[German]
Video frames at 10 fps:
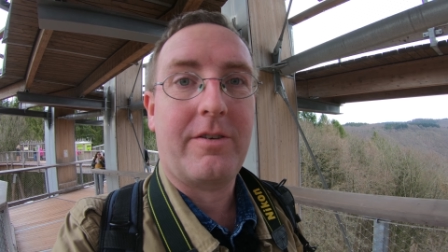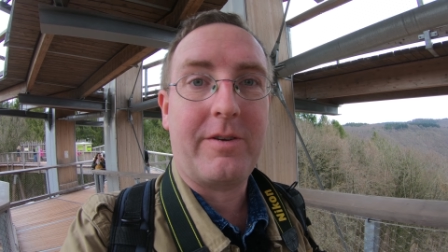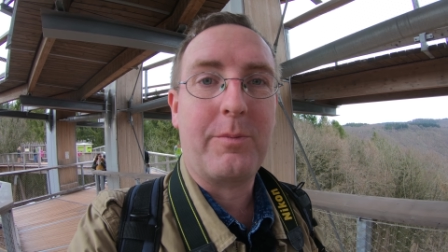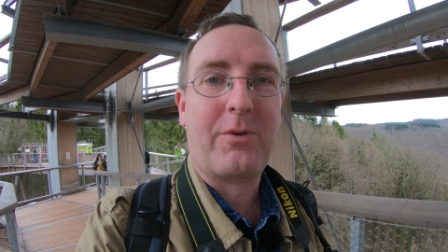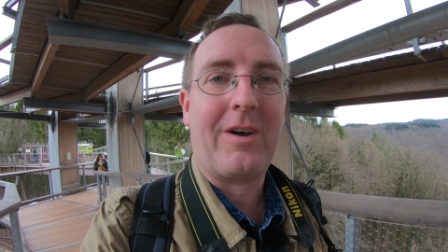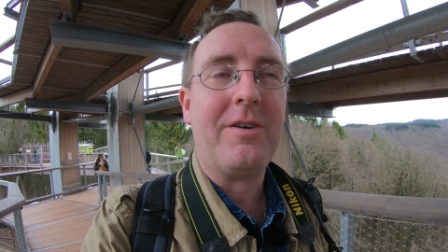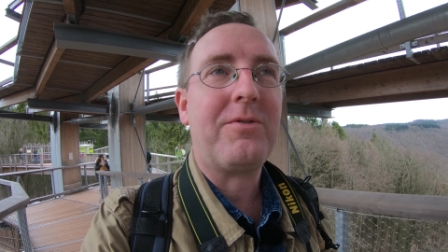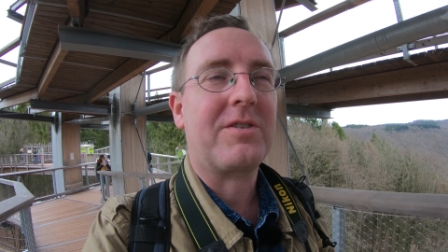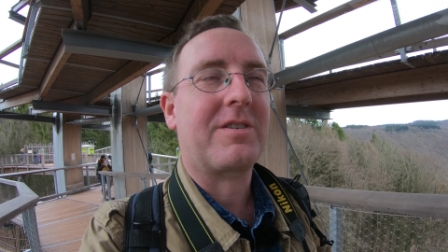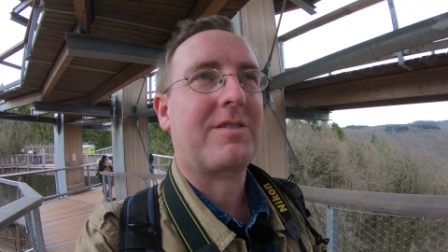der Wind
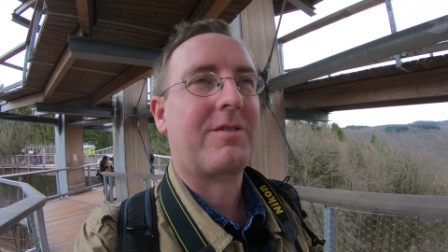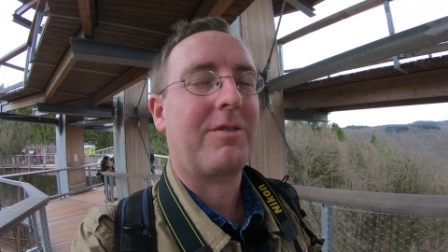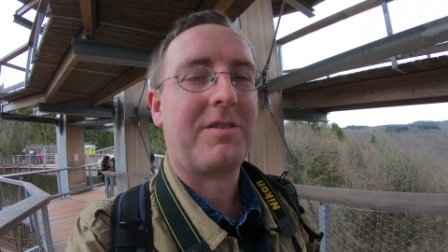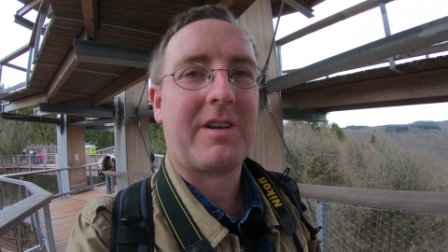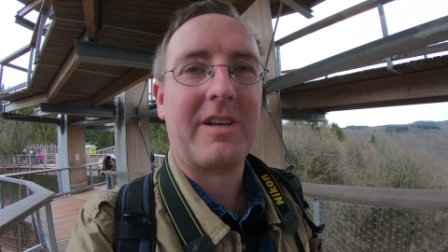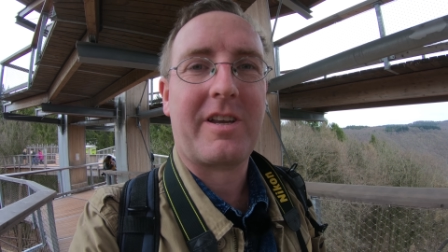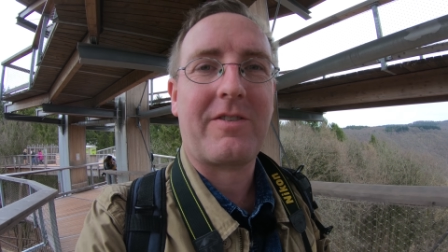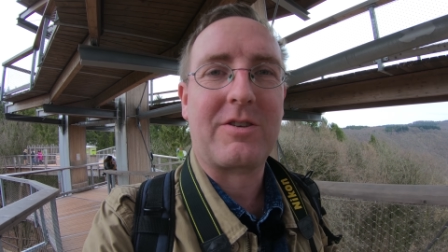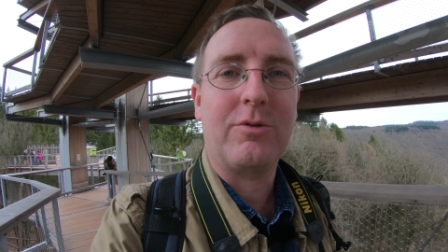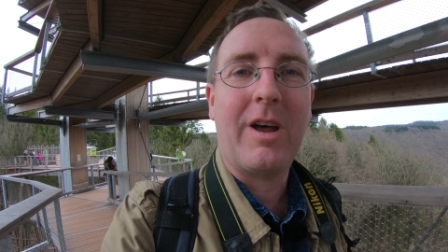pfeift, das hört sich alles
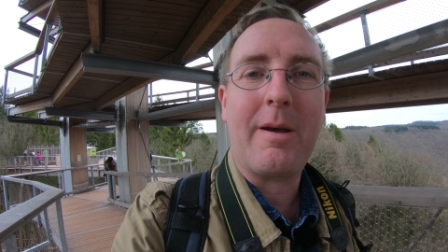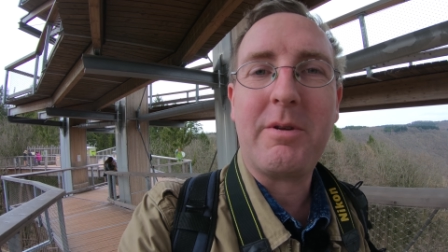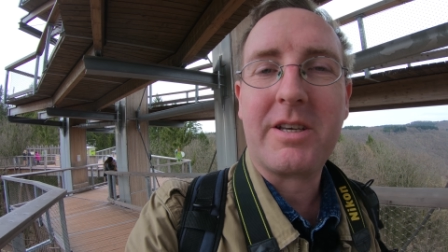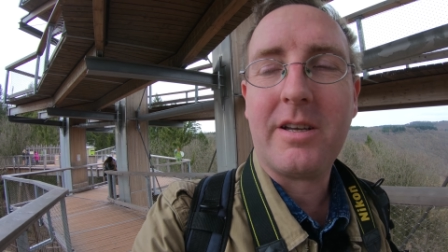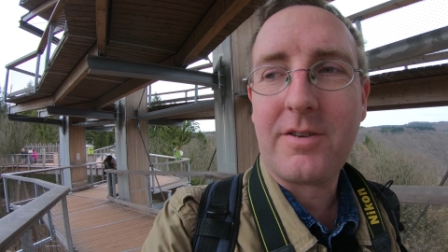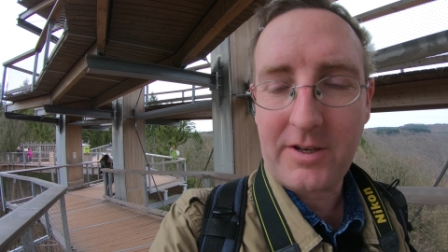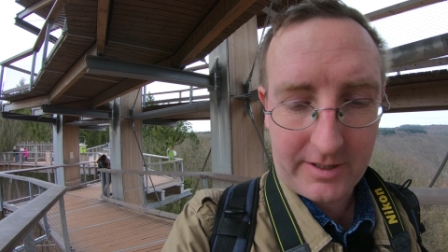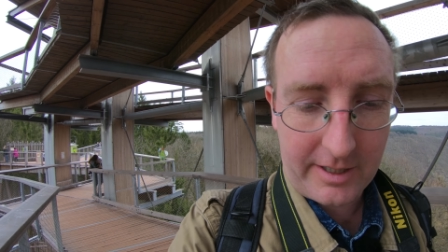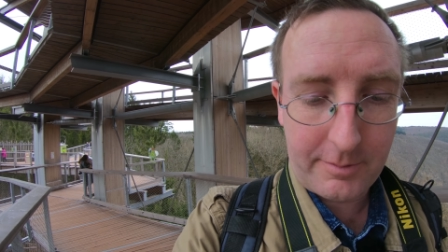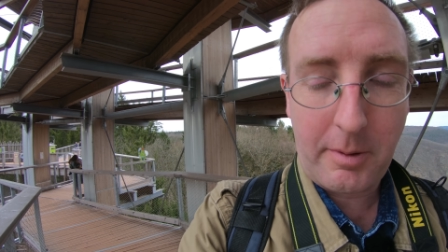etwas unheimlich an, ich
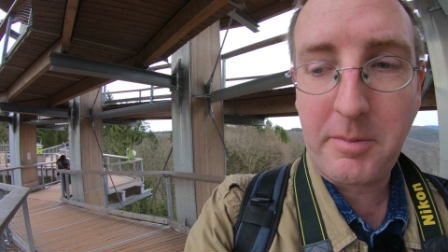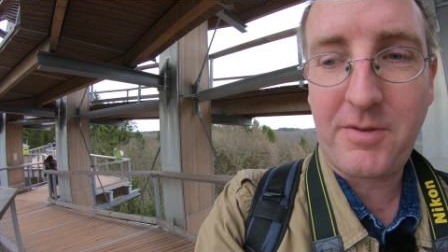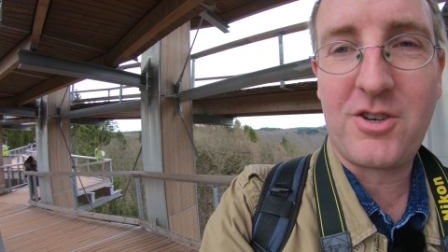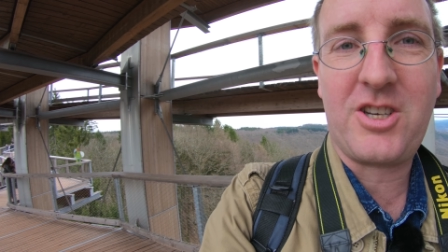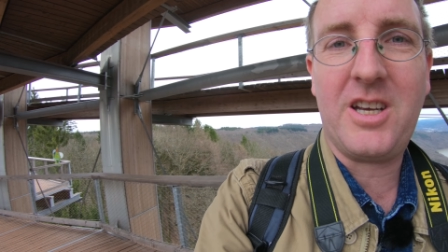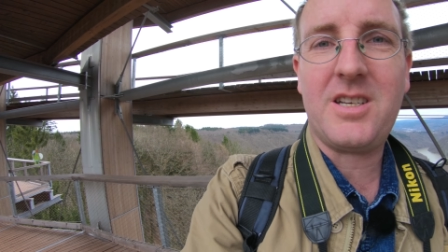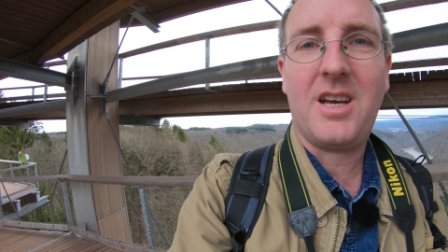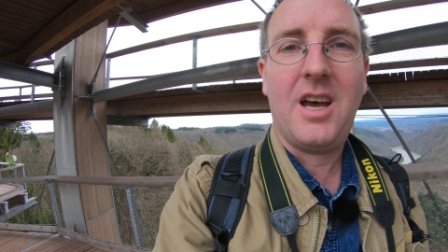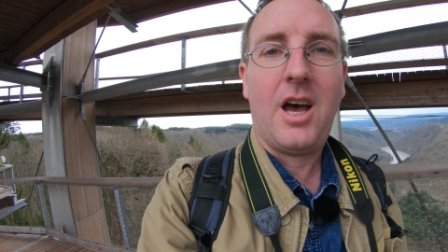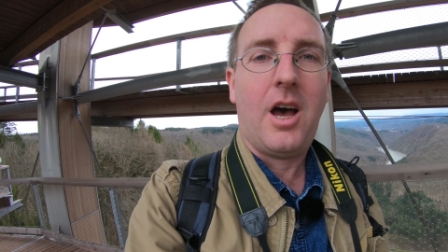weiß gar nicht, ob man mich versteht.
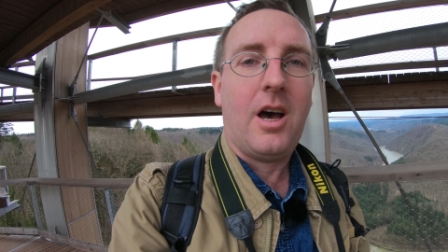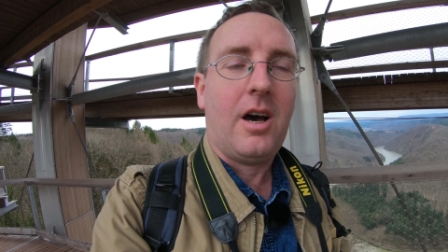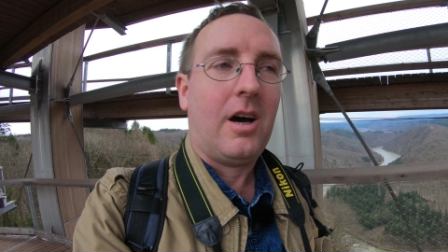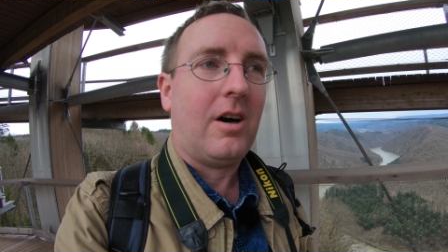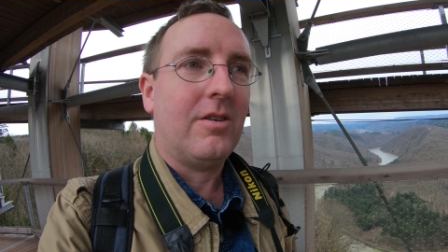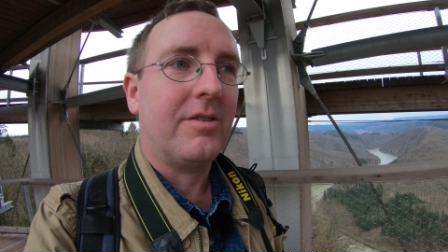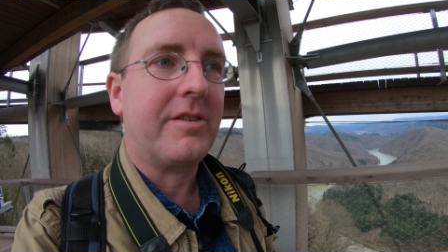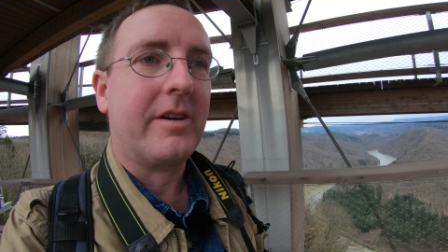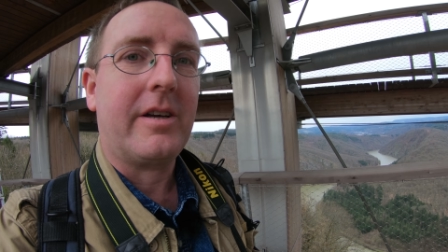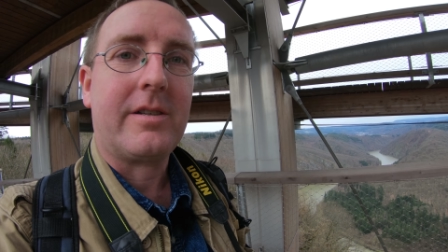
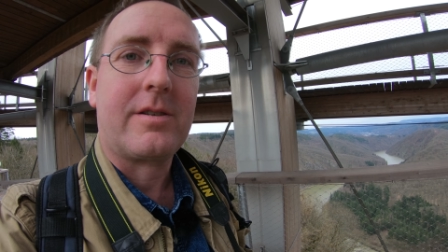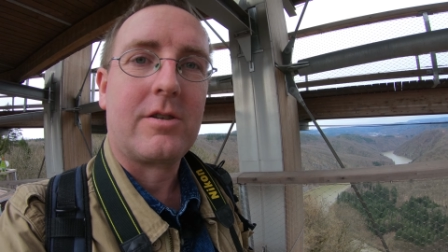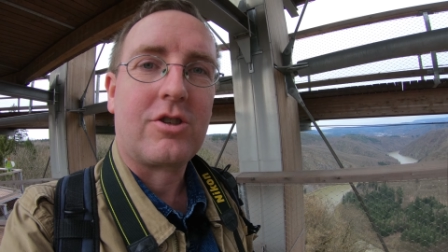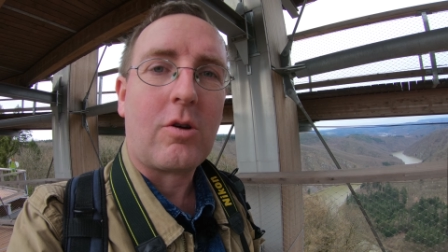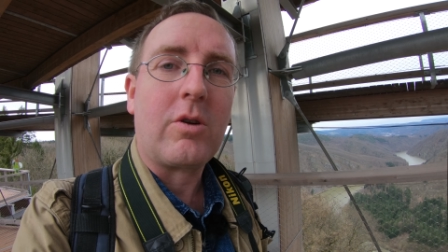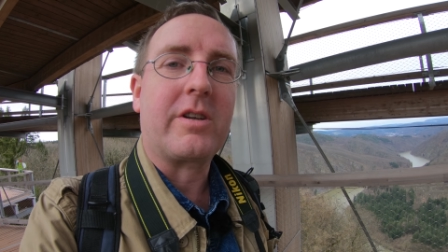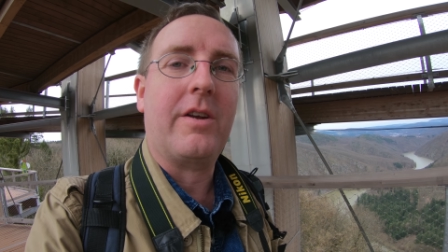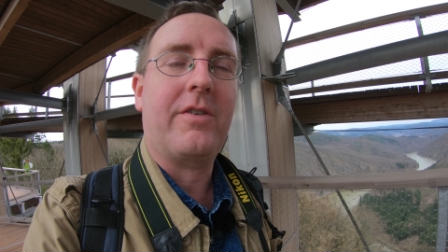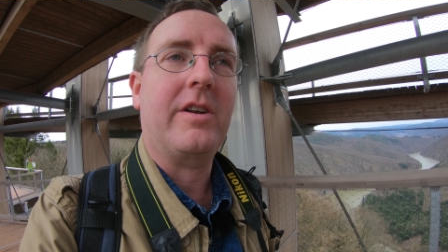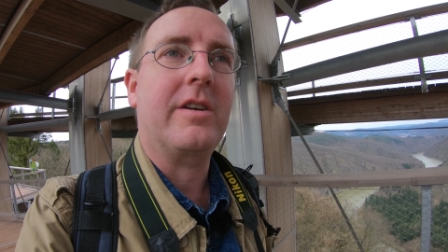Und es schaukelt
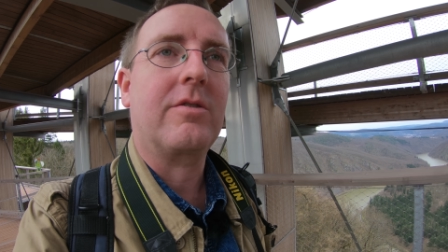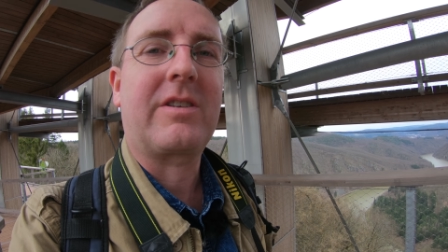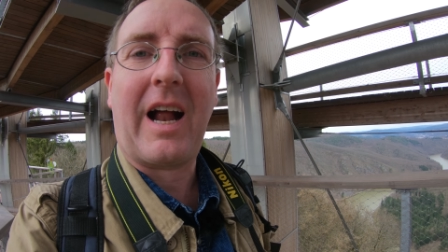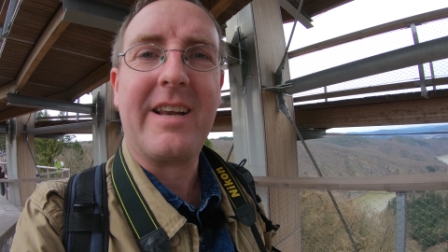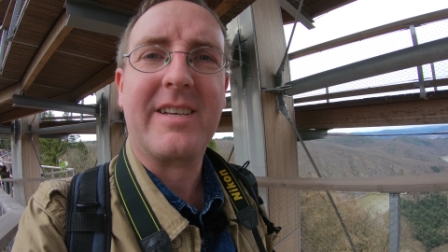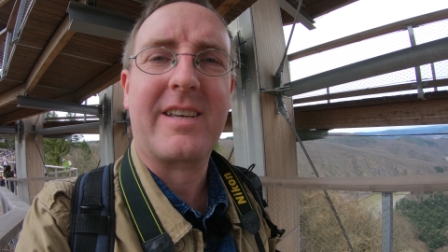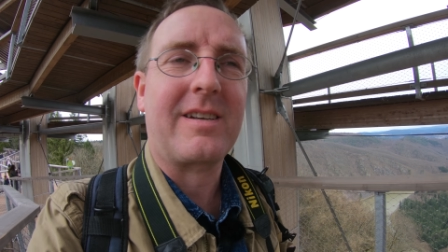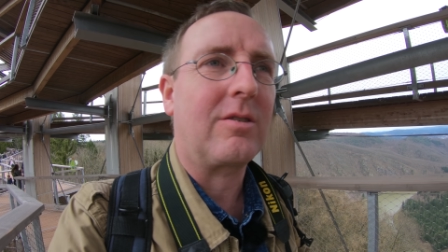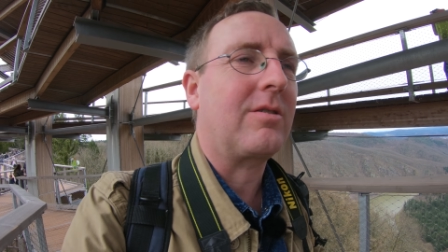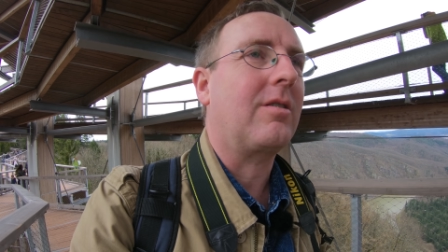ein wenig und kalt ist
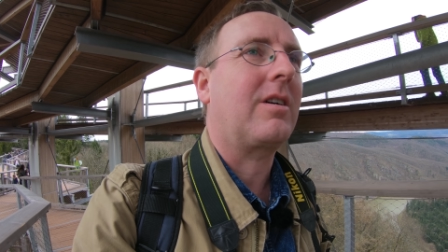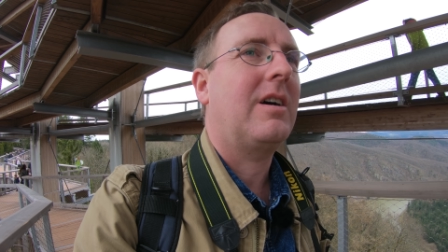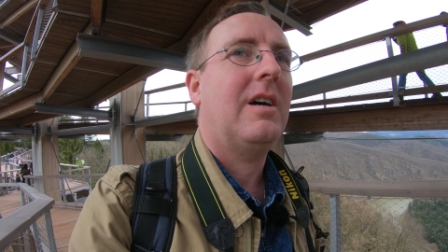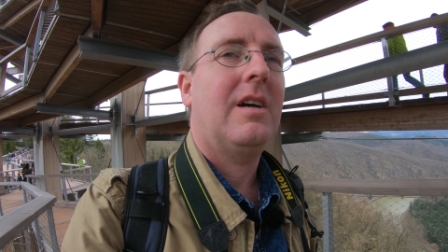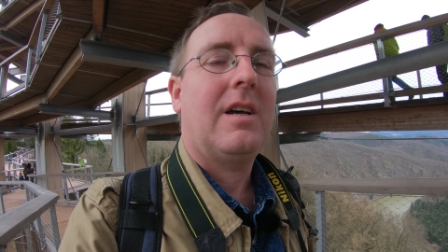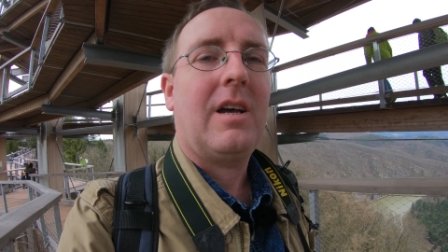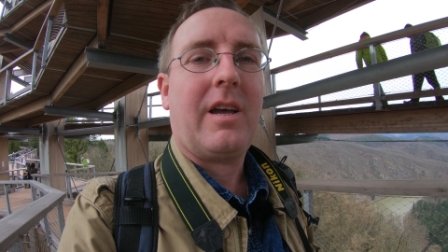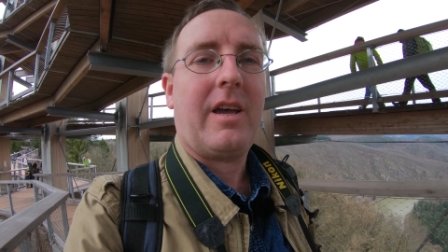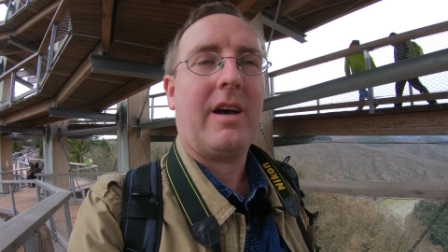es auch noch.